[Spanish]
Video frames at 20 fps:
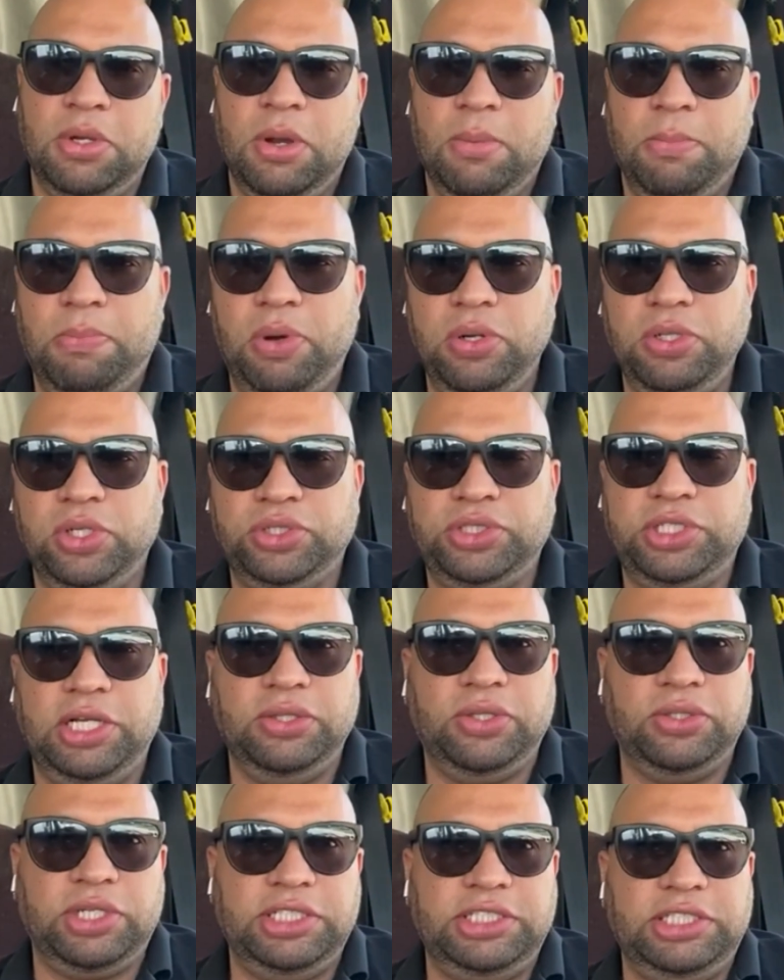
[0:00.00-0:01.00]
por
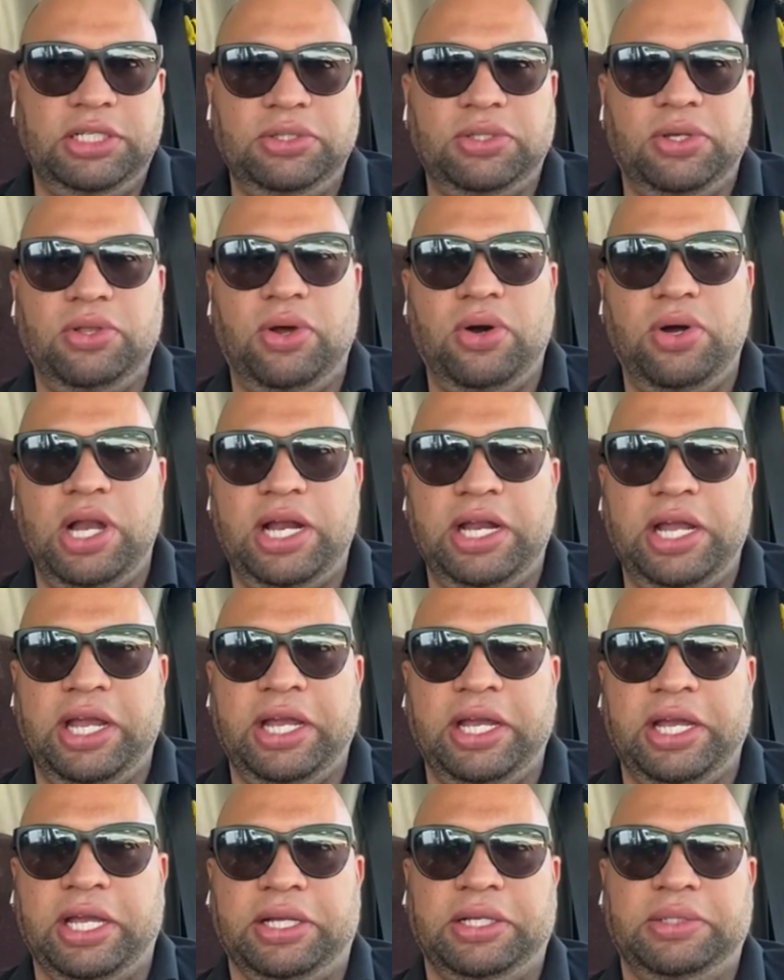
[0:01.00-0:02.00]
200, 300
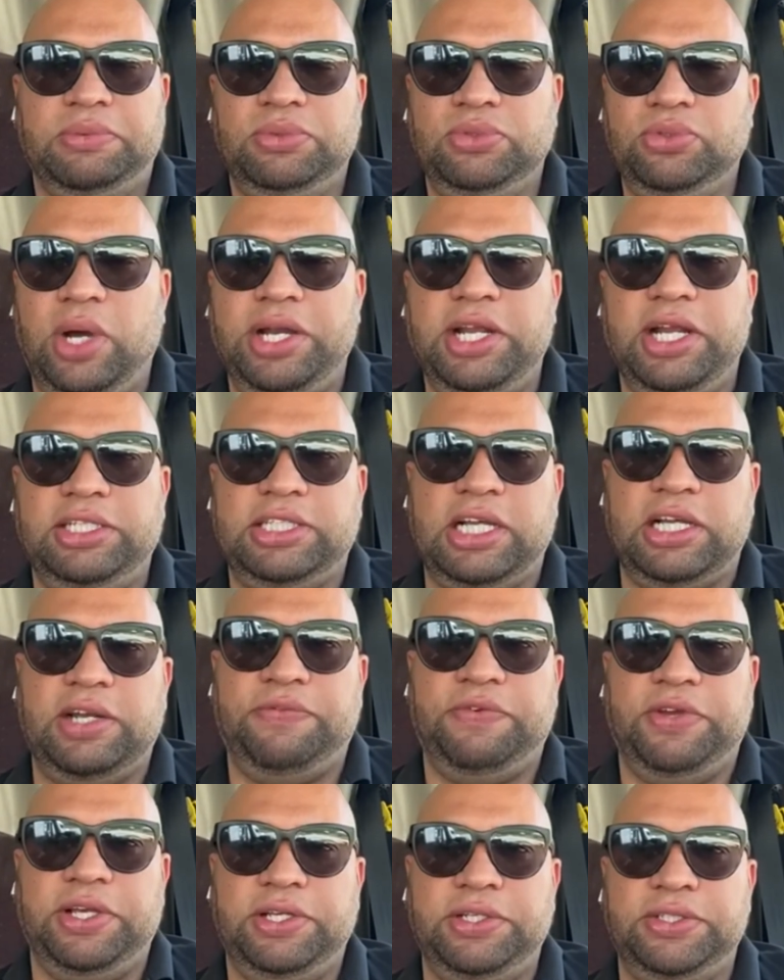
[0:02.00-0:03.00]
dólares, yo haría el
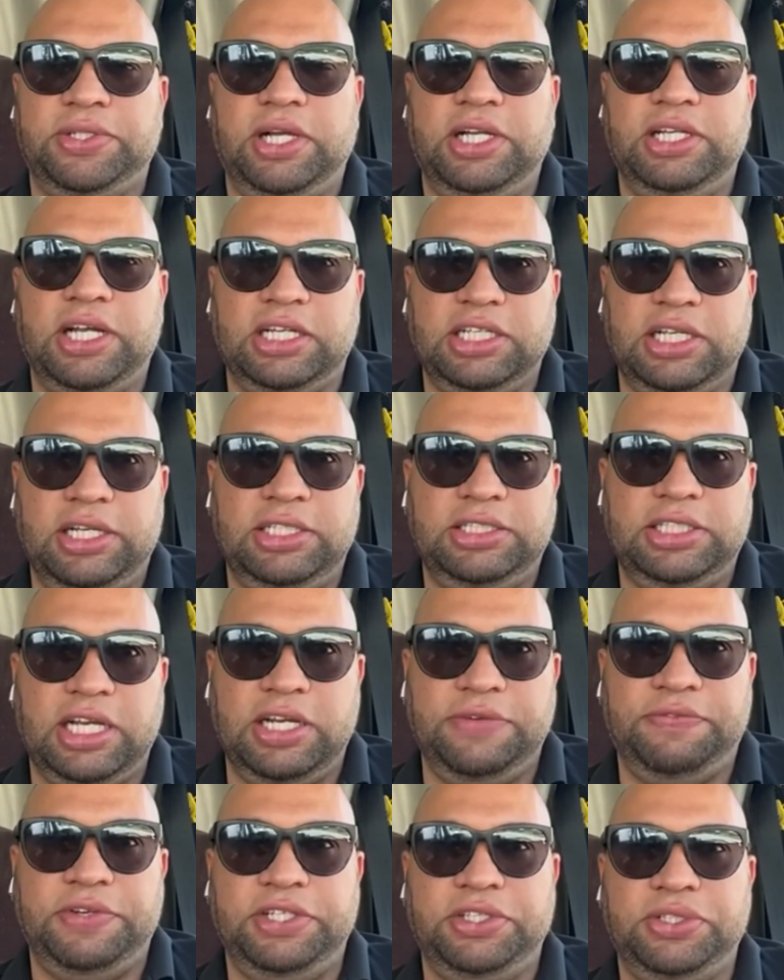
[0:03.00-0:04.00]
sacrificio, el, el
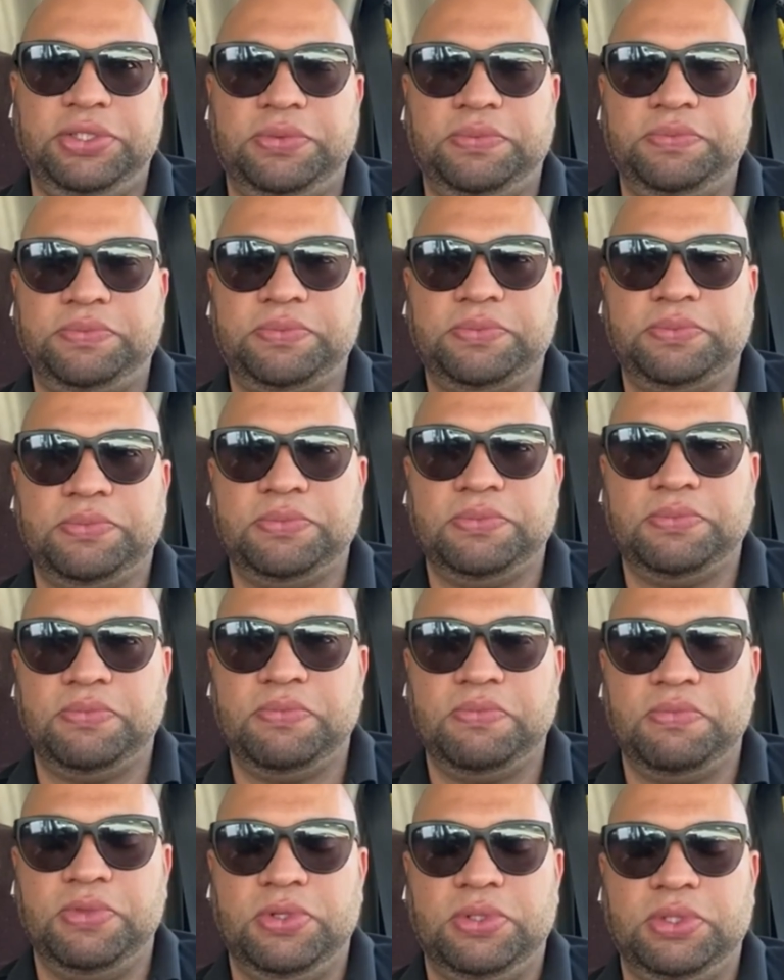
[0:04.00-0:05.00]
sacrificio.
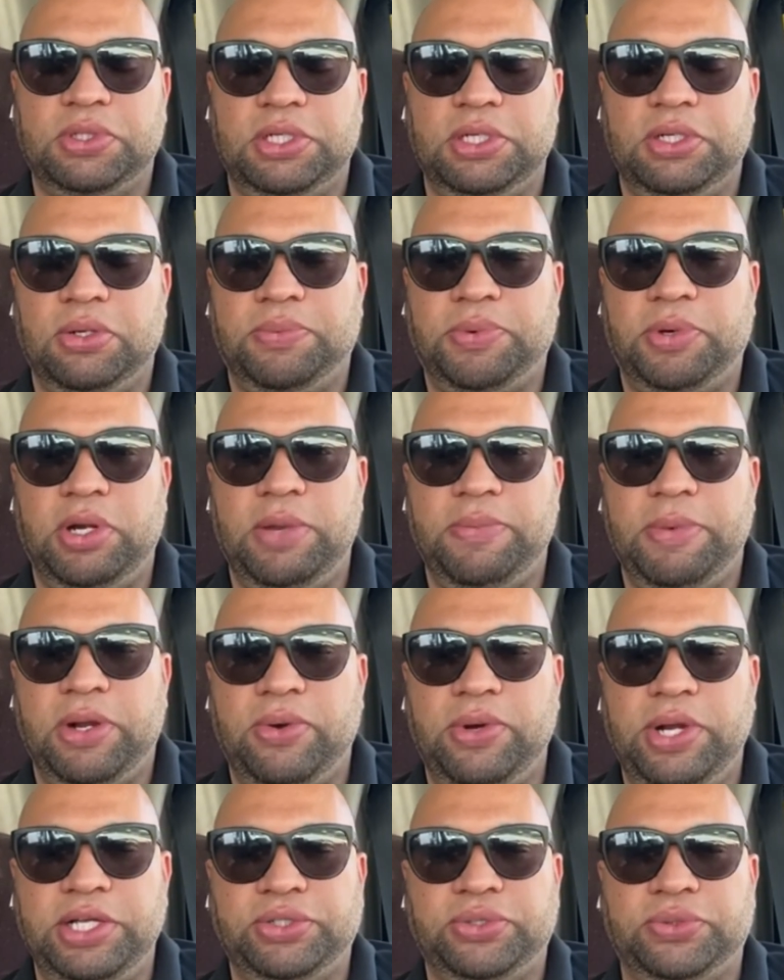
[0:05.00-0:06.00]
No tengo problema
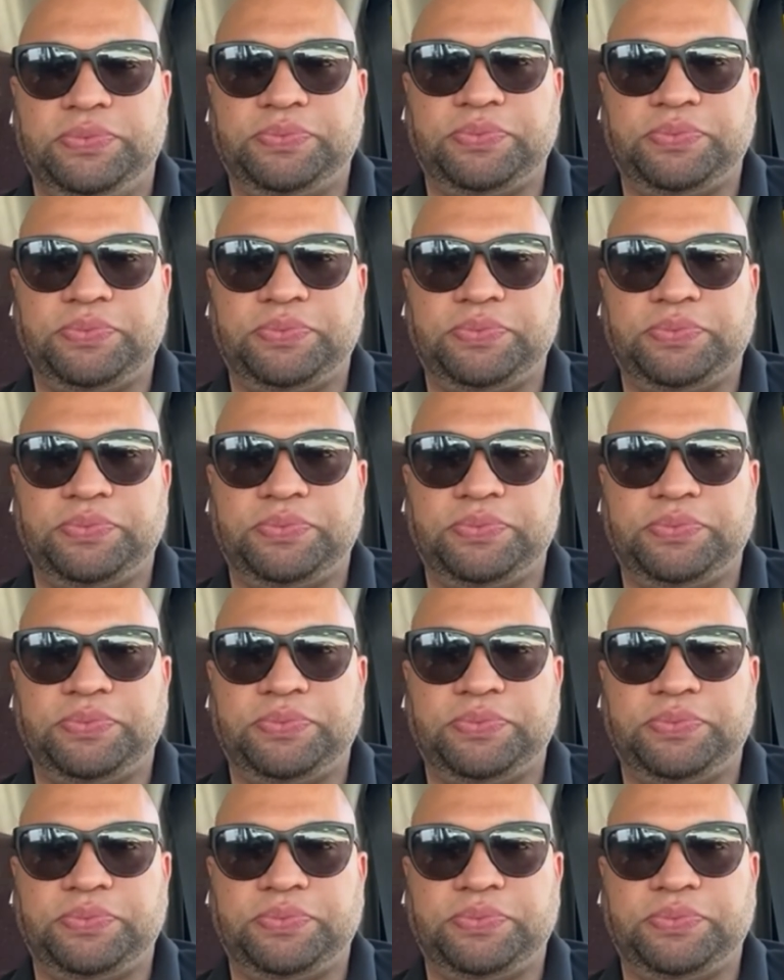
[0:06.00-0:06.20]
con eso.